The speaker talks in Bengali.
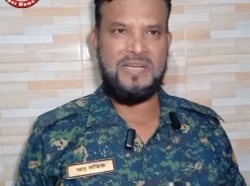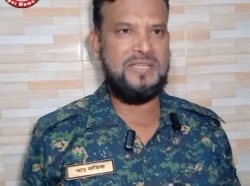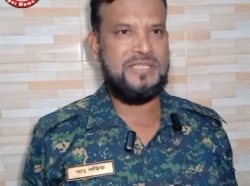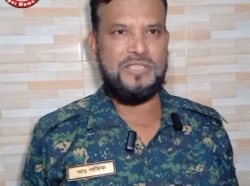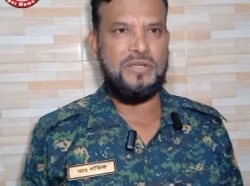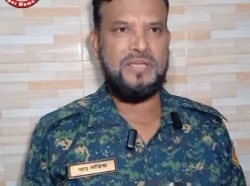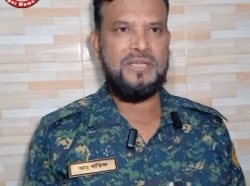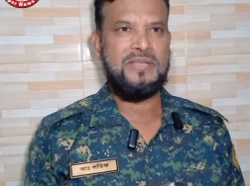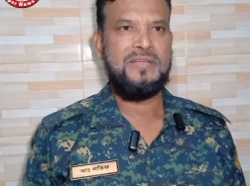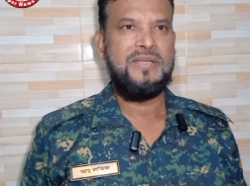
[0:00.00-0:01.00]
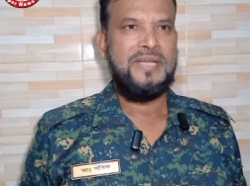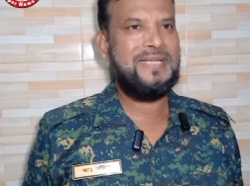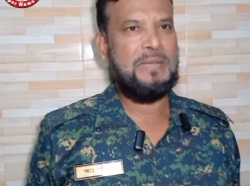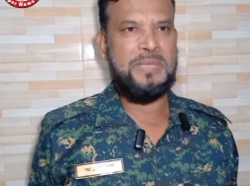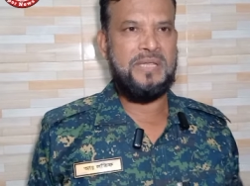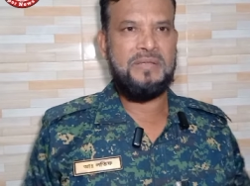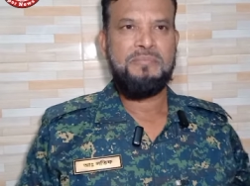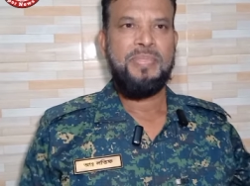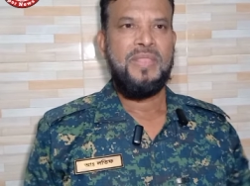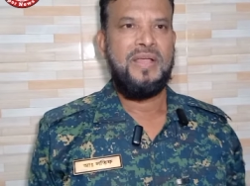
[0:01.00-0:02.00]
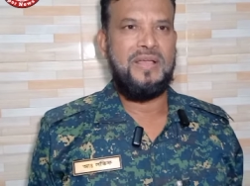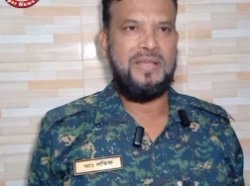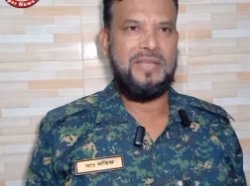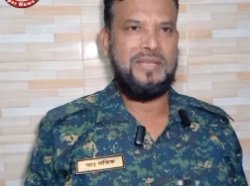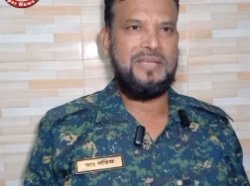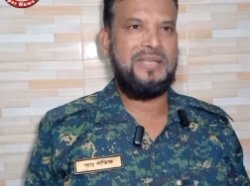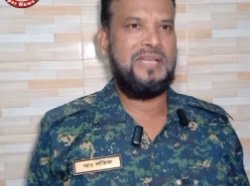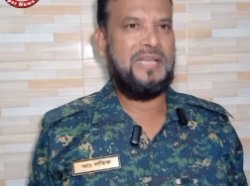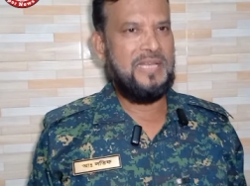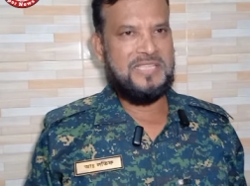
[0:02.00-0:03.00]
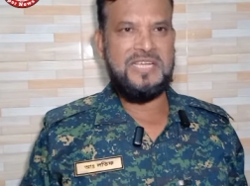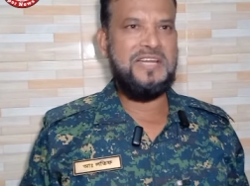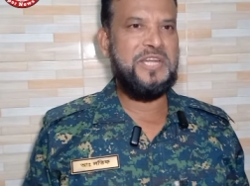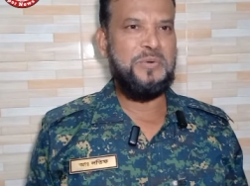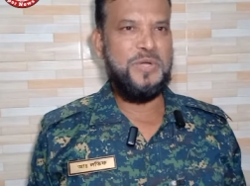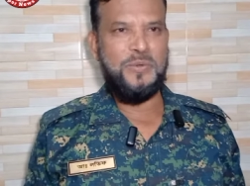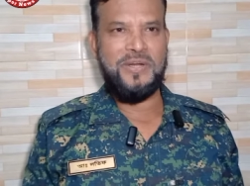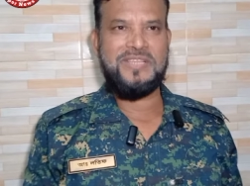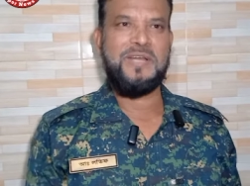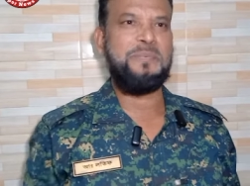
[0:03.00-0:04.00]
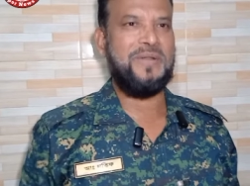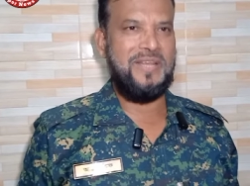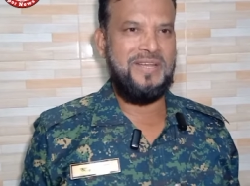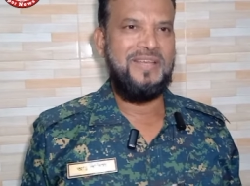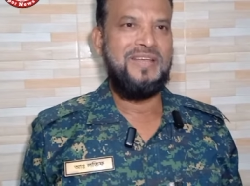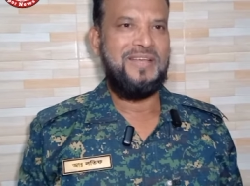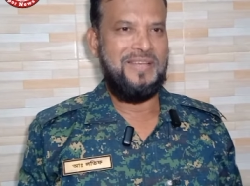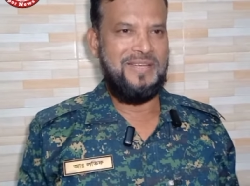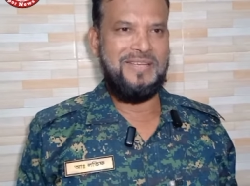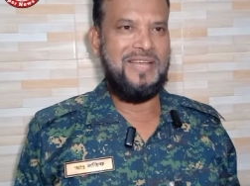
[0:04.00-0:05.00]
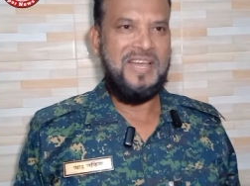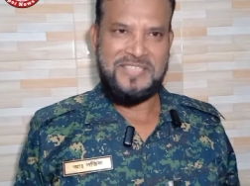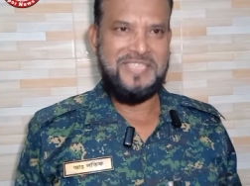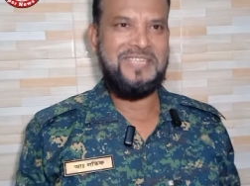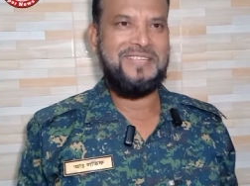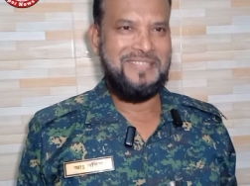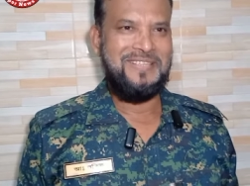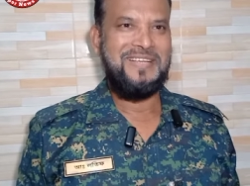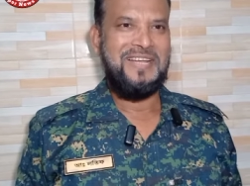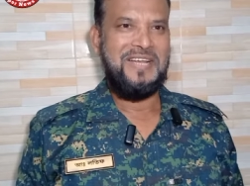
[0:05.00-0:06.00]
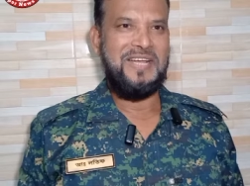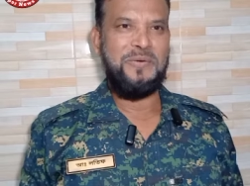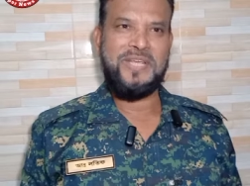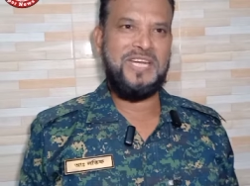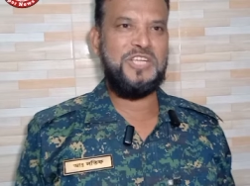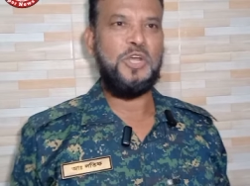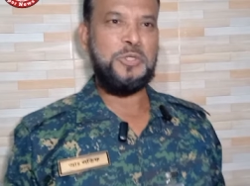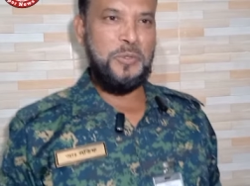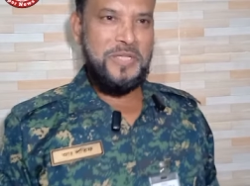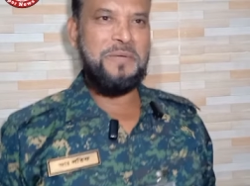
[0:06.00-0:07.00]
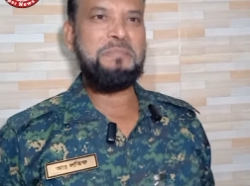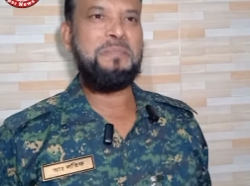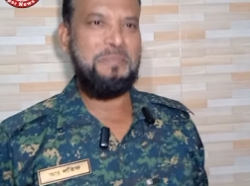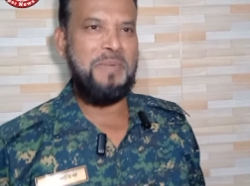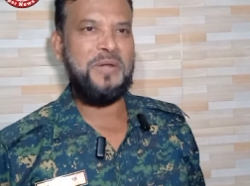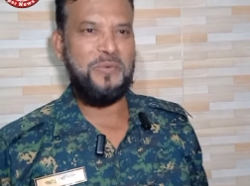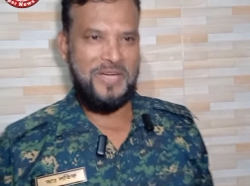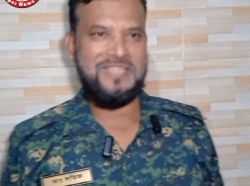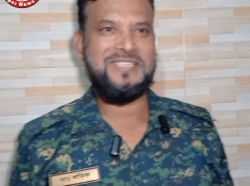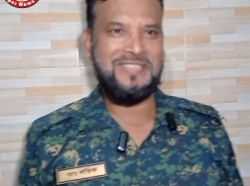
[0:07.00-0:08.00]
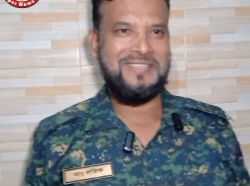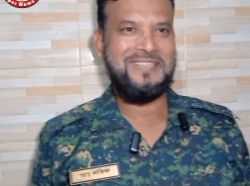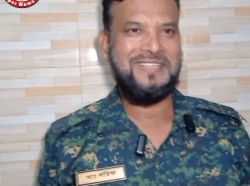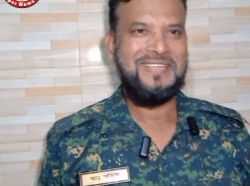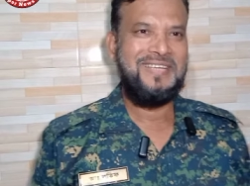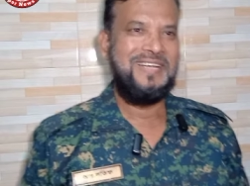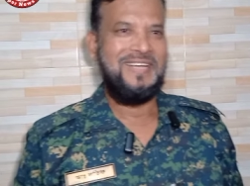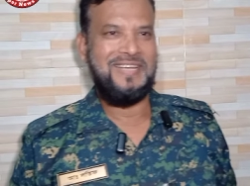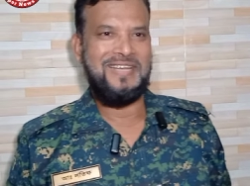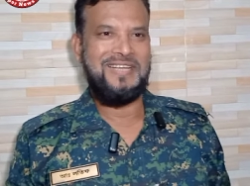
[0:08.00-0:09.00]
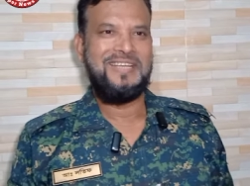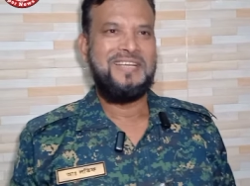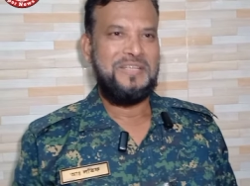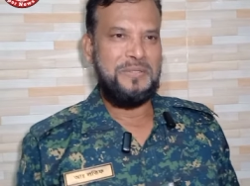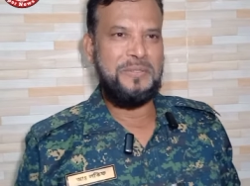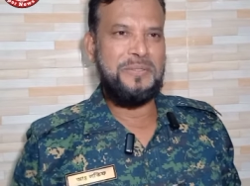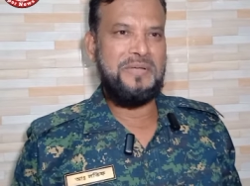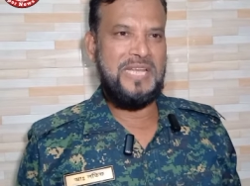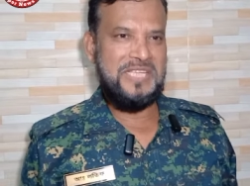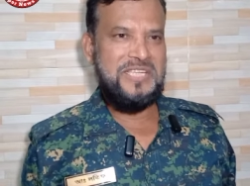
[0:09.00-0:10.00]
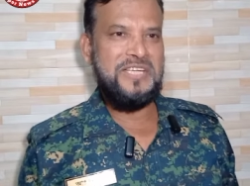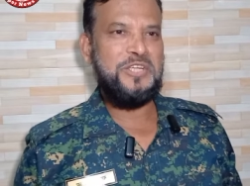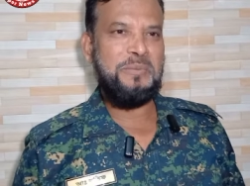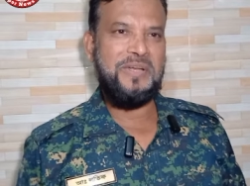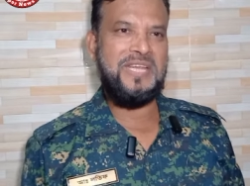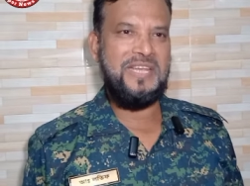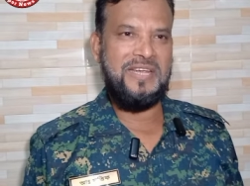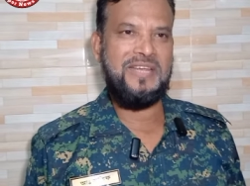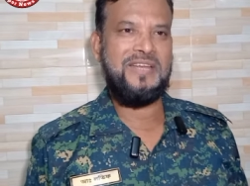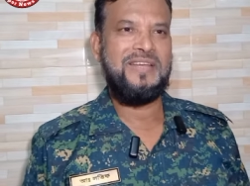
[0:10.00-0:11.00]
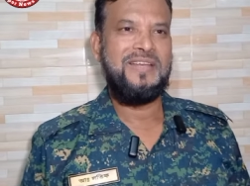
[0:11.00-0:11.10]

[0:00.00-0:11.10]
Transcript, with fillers: ব্যাটালিয়ানে যেতে হয় এই আমি ইলেকশনে ডিউটি করে তারপরে আসছি ওইখানে সতেরো দিন পার করে আসছি হ্যাঁ, তো ইলেকশনের সময় গিয়ে